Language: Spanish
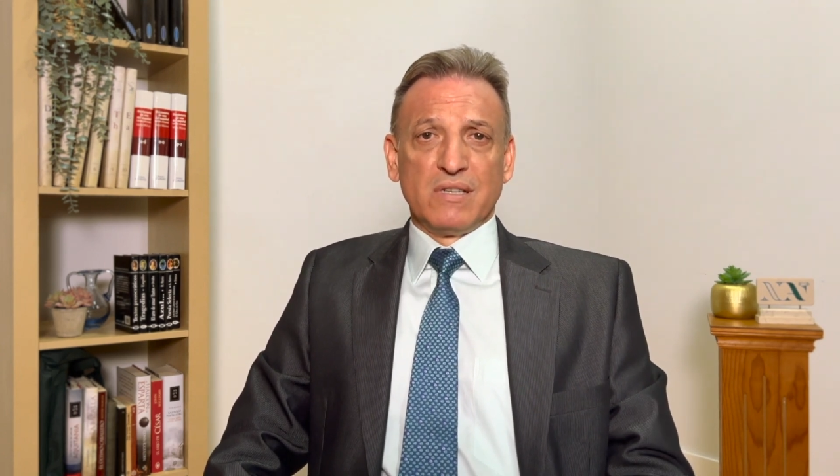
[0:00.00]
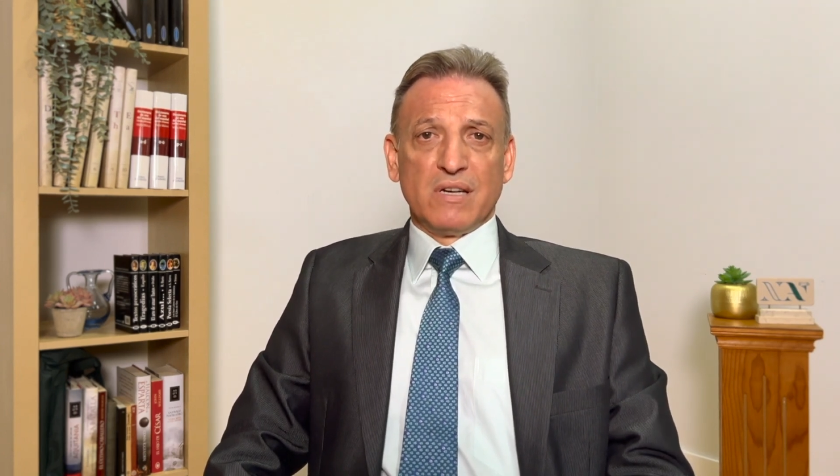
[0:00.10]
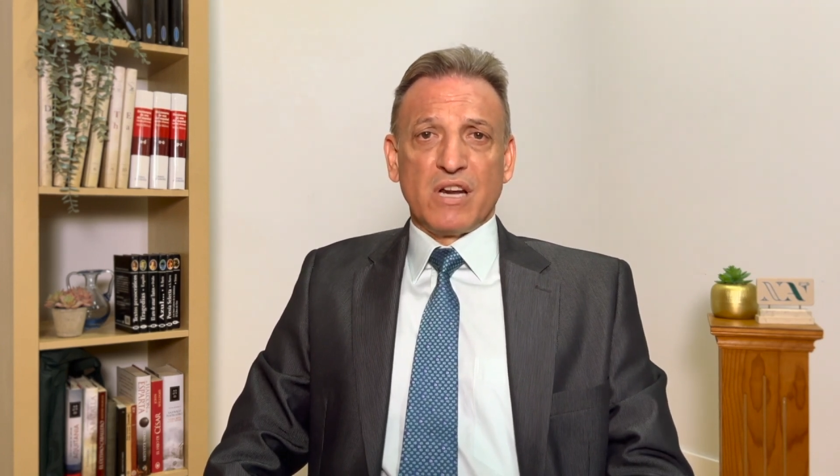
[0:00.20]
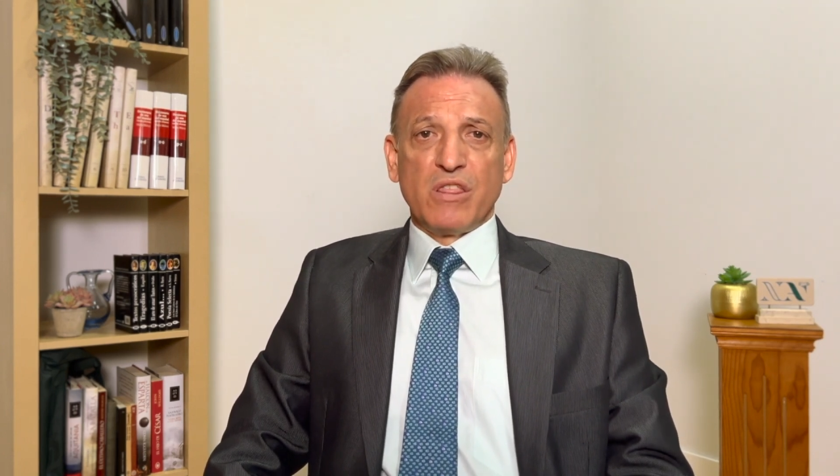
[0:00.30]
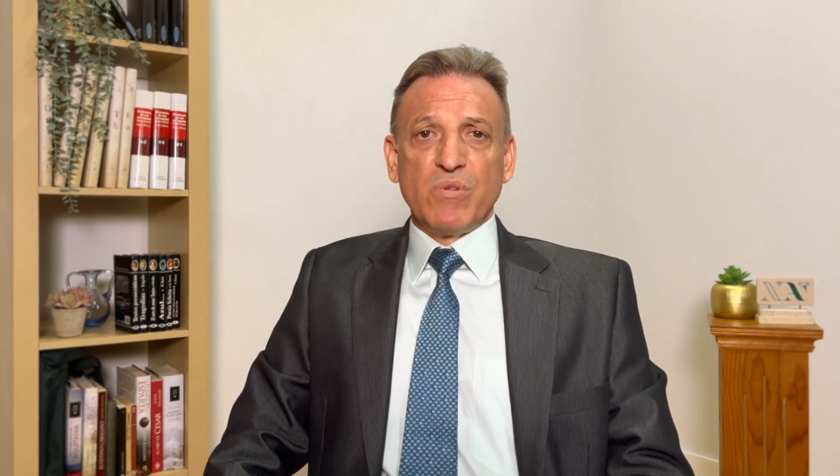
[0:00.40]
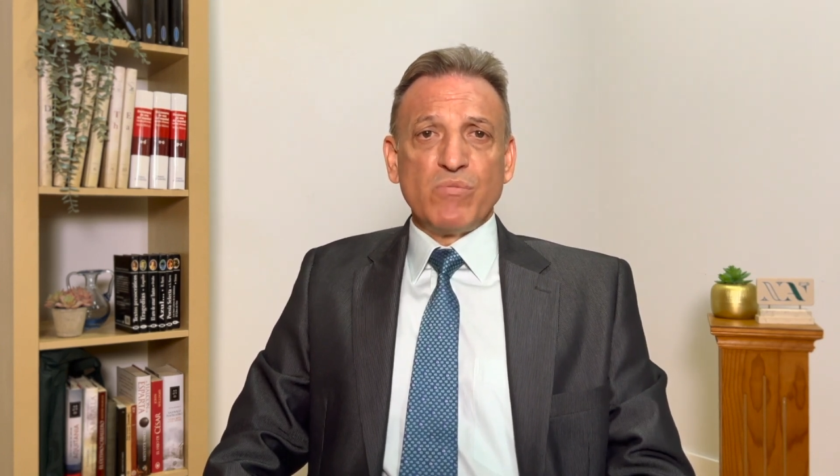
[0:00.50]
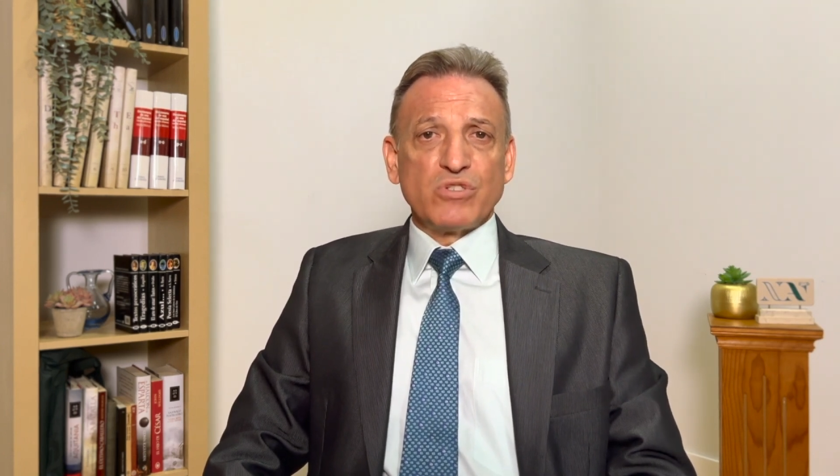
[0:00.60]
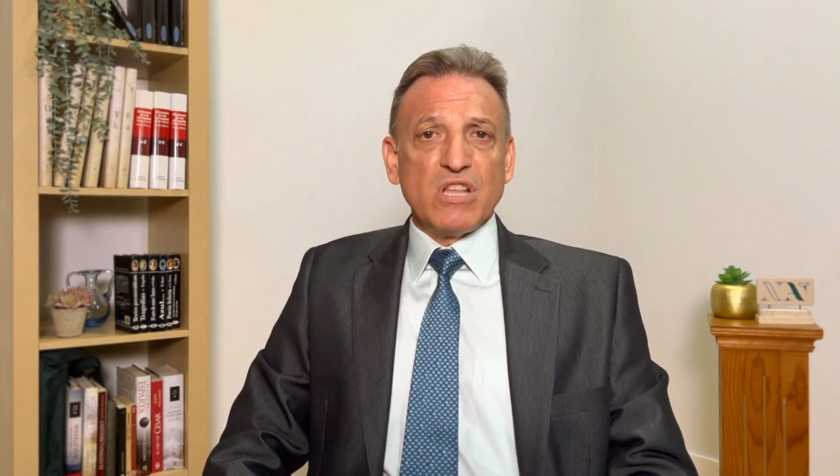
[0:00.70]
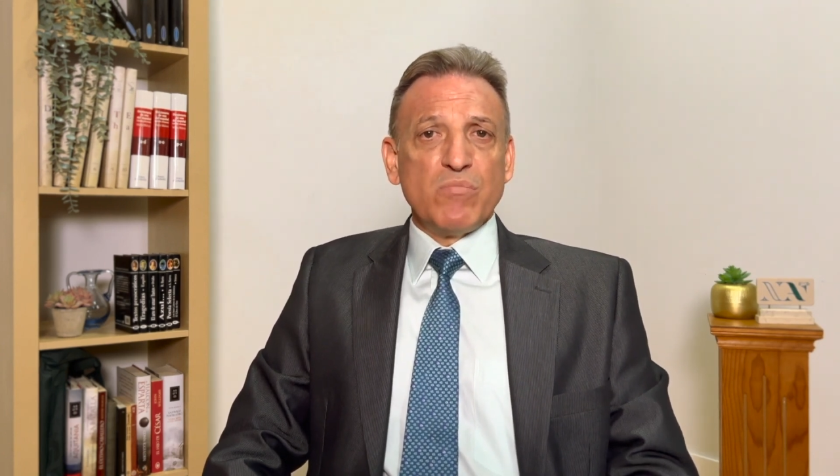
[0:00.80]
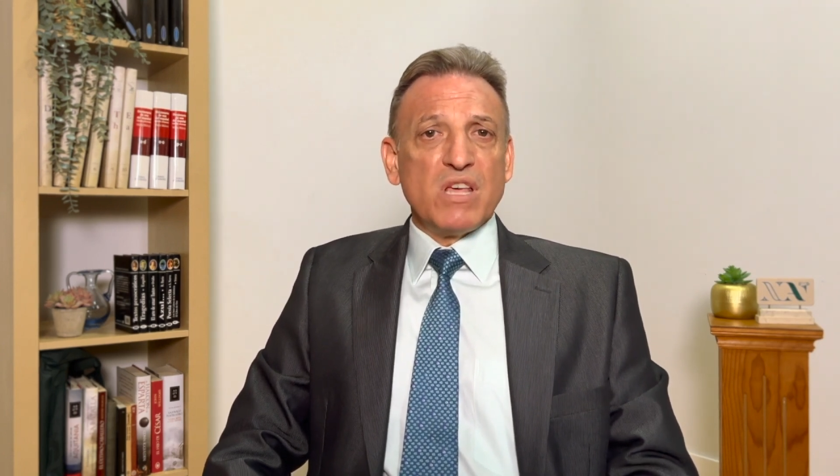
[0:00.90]

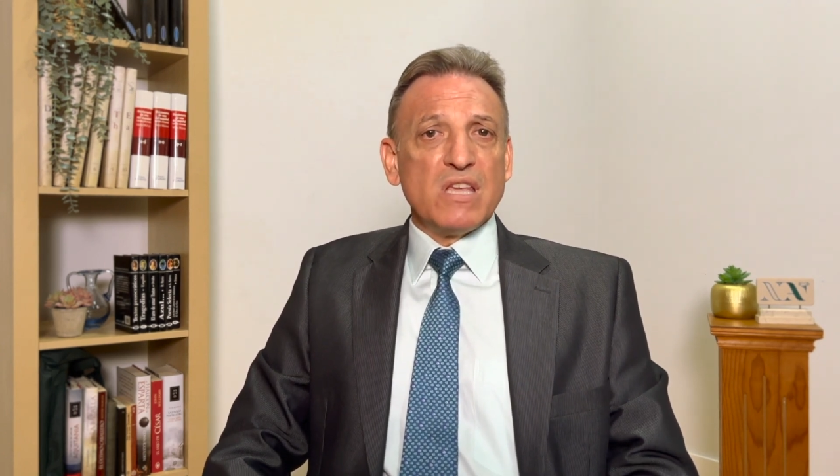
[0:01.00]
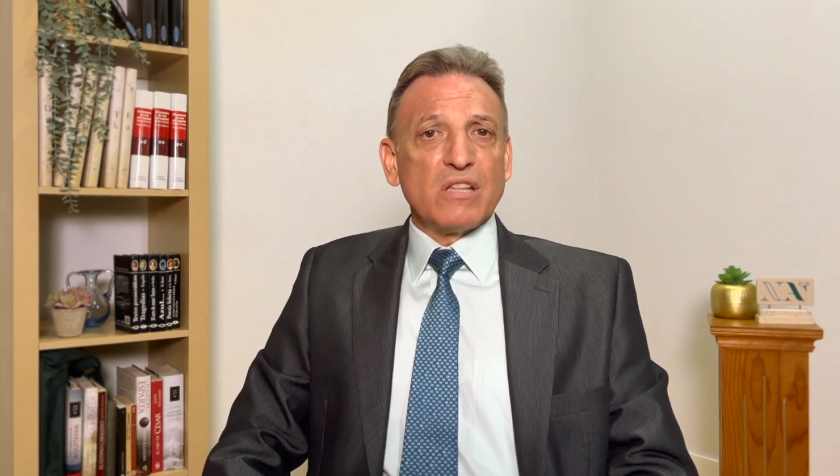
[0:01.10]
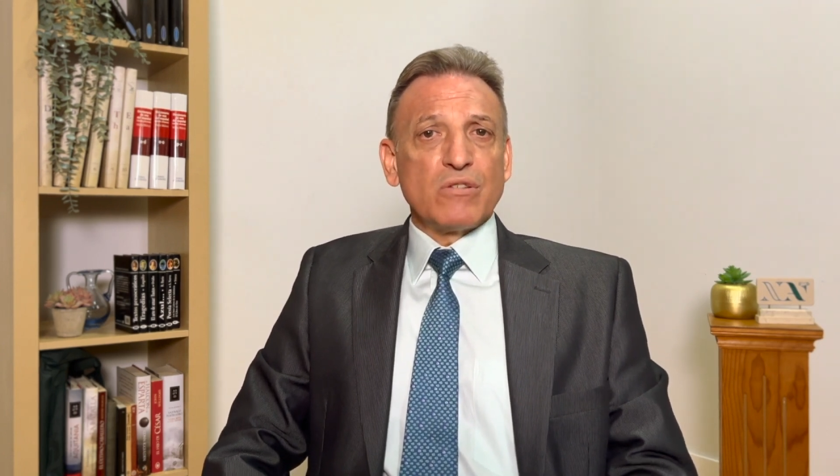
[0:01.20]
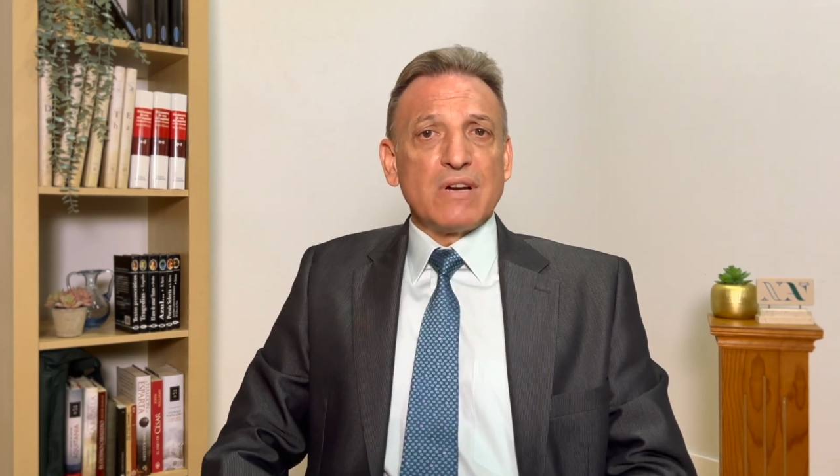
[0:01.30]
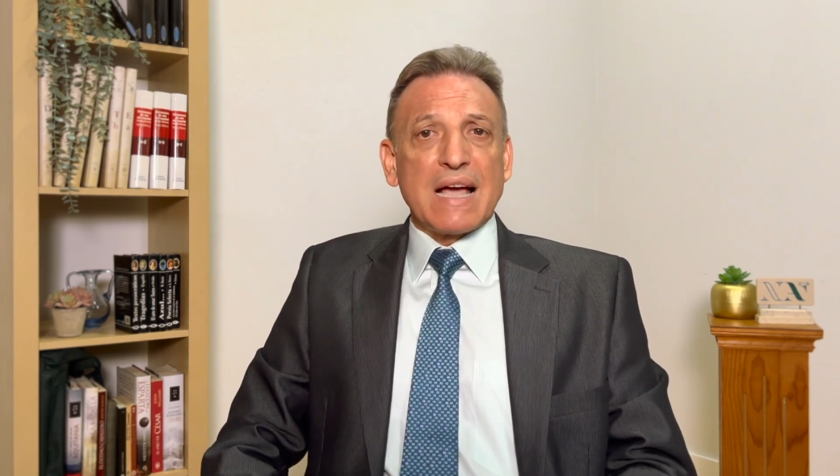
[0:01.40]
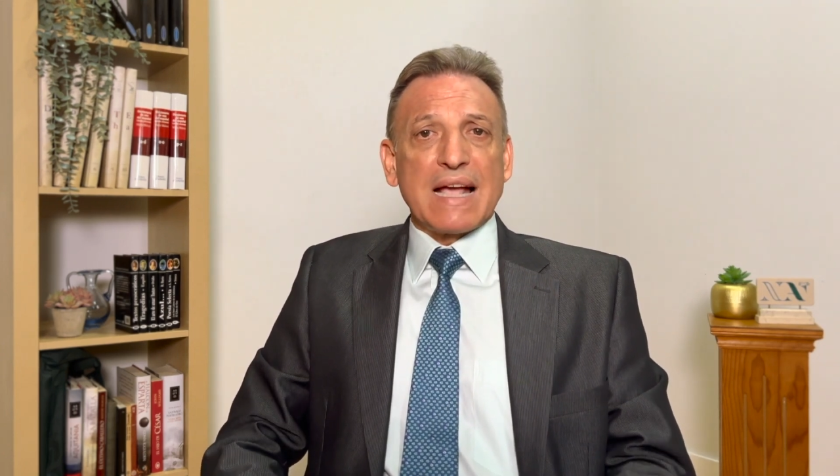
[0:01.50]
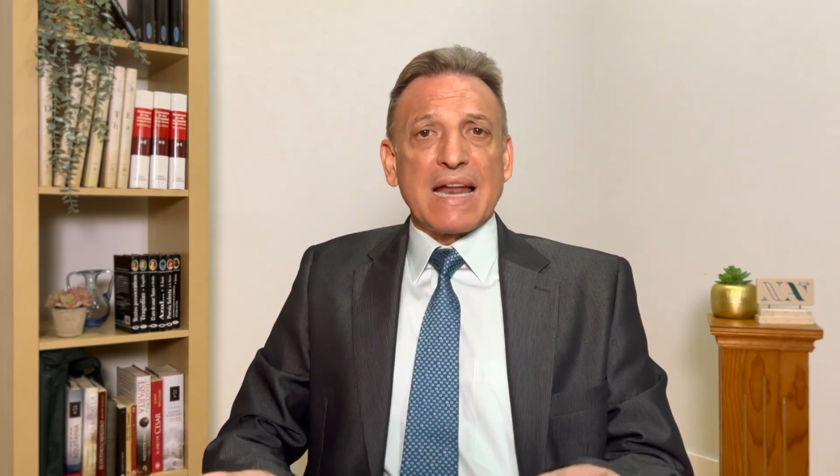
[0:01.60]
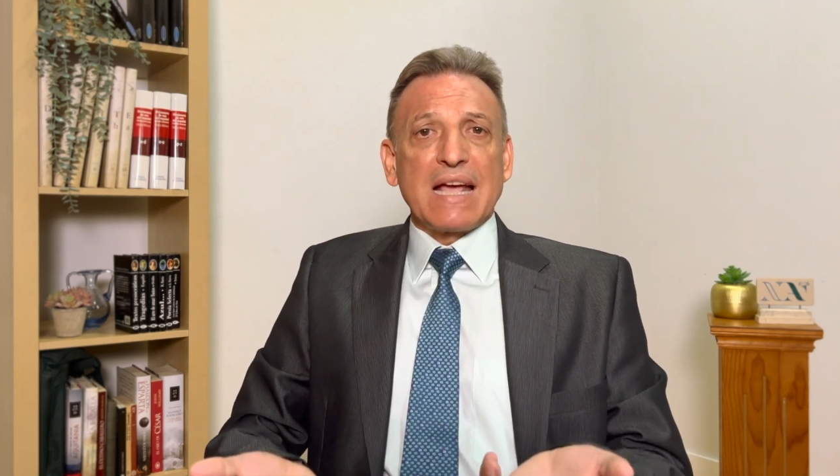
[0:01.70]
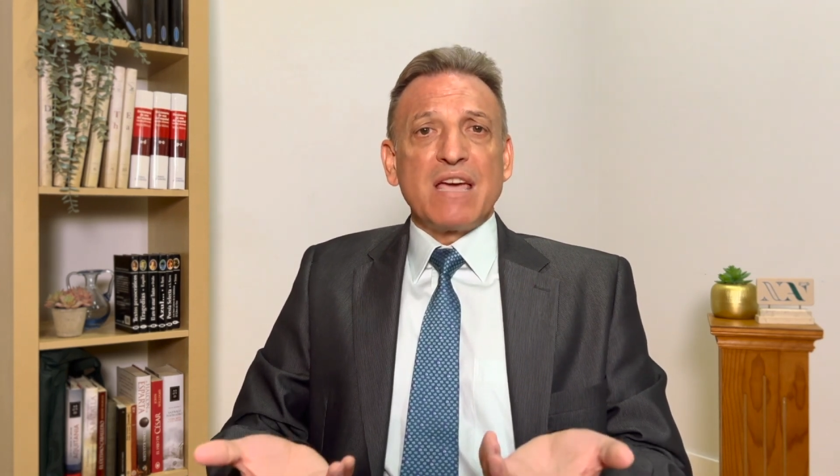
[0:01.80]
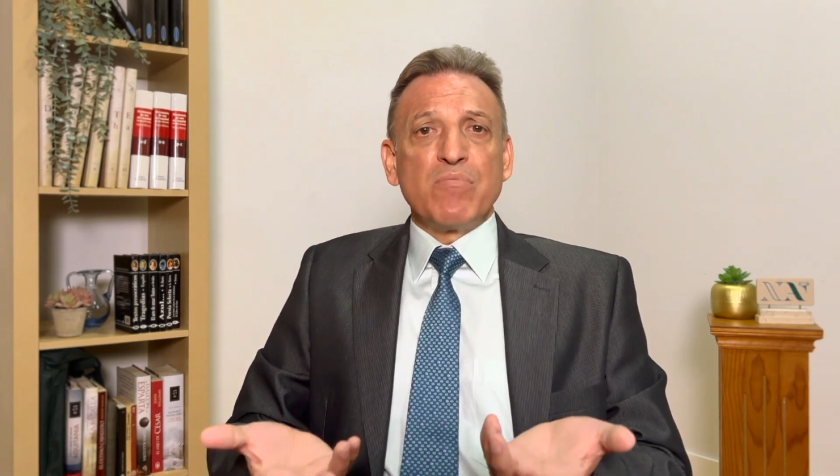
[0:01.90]
recibimos de inmediato la carga